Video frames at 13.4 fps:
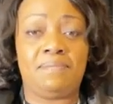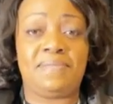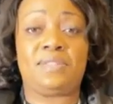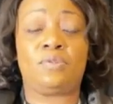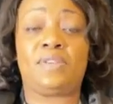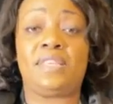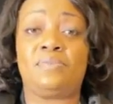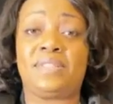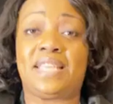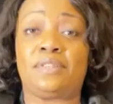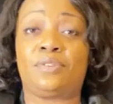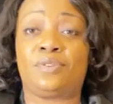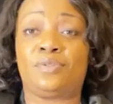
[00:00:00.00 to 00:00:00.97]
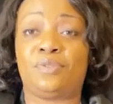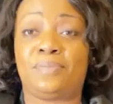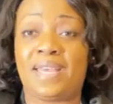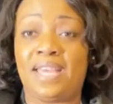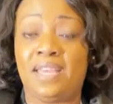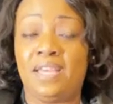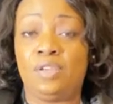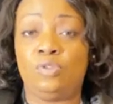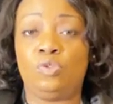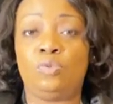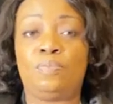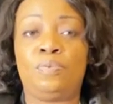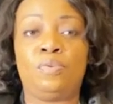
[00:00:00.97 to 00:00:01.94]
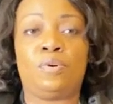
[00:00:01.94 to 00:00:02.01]
mais ce qui nous attend demain, nous ne
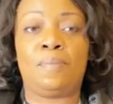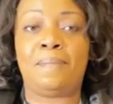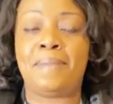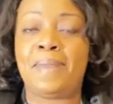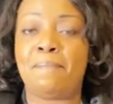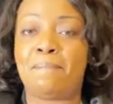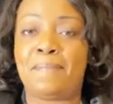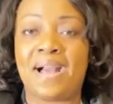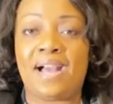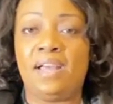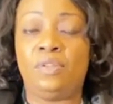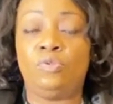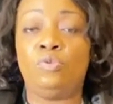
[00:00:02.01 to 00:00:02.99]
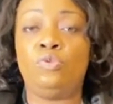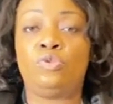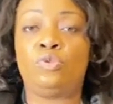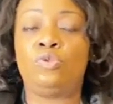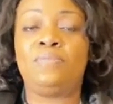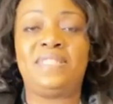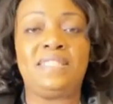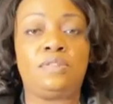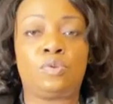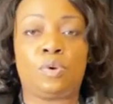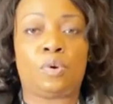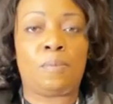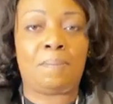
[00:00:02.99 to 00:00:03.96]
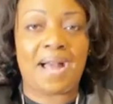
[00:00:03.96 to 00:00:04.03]
pourrons même pas, nous ne
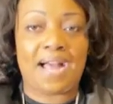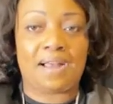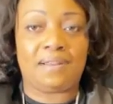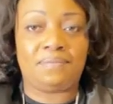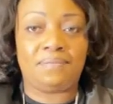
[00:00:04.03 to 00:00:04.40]
subsisterons pas.